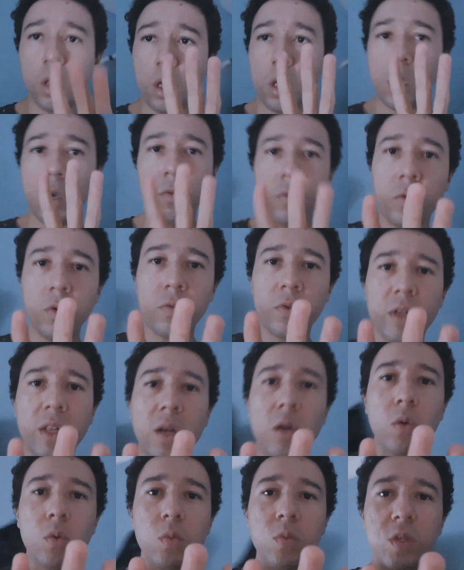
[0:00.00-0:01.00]
Eu vou falar
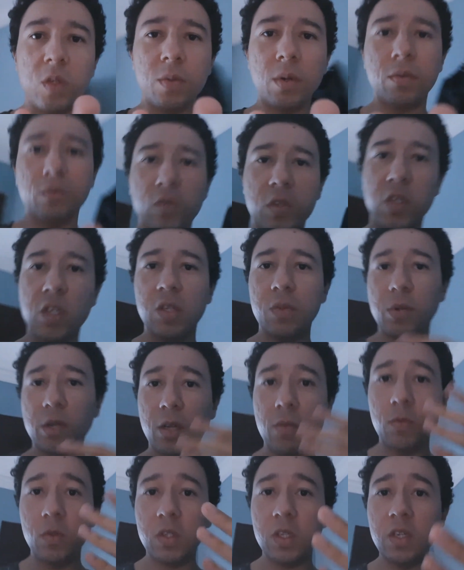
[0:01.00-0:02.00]
algumas para vocês para
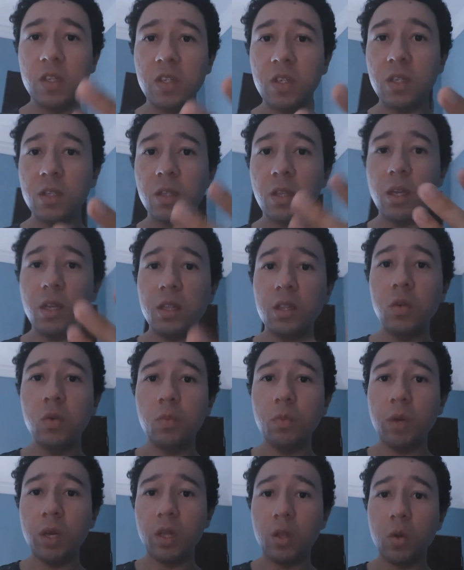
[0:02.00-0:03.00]
que vocês entendam
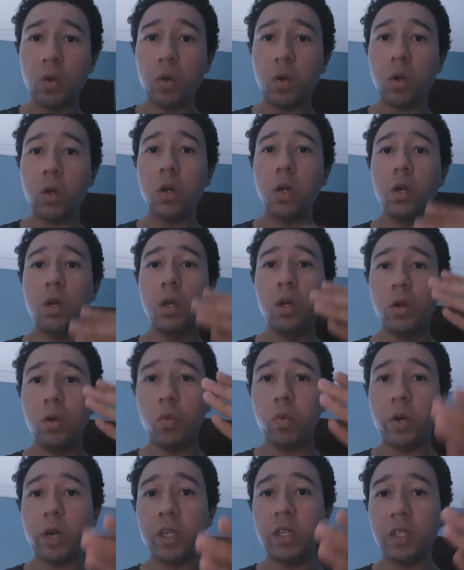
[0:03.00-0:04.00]
melhor
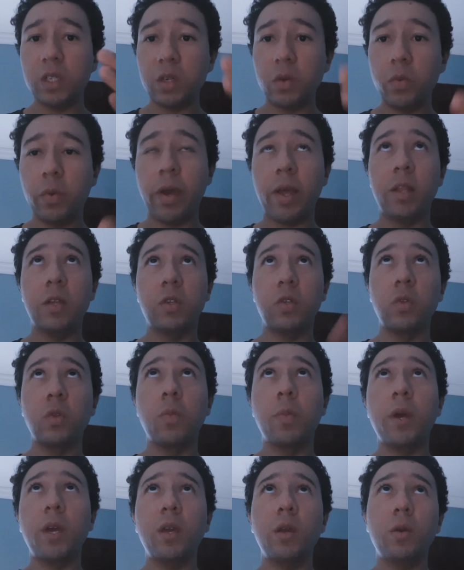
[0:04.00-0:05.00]
quais são elas, tudo
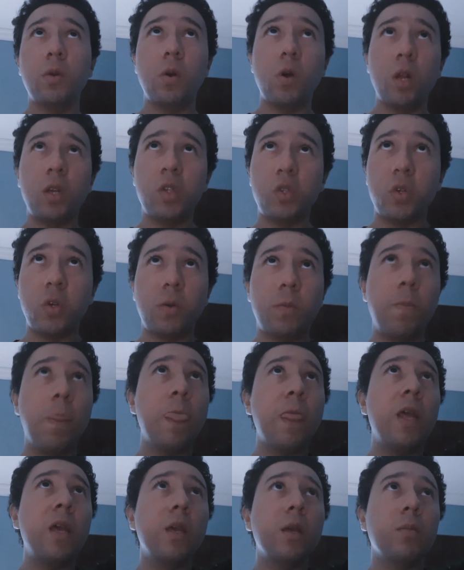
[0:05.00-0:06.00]
bem? Olha só.
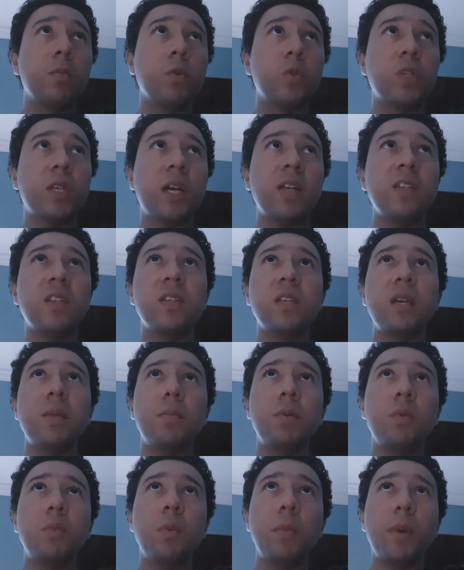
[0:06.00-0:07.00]
Buscar
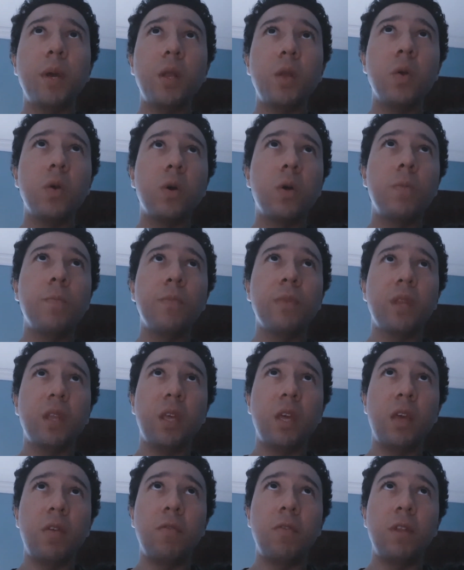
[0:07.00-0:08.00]
sempre o meu melhor,
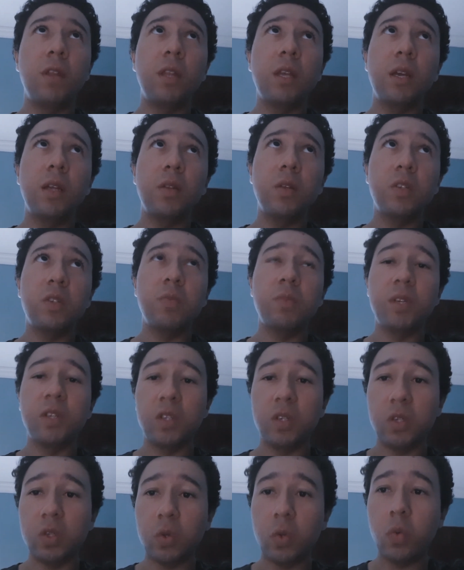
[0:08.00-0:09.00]
refinando as
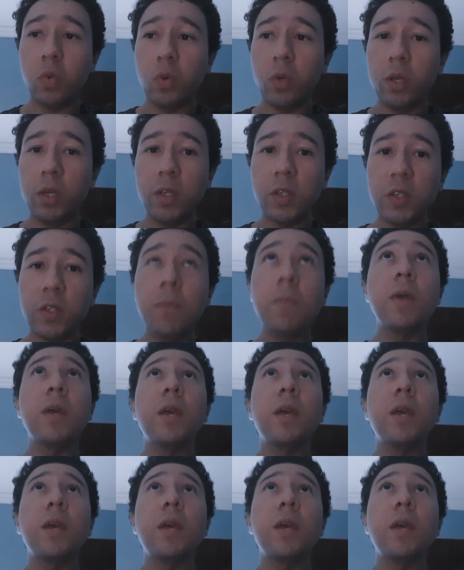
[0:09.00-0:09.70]
minhas escolhas,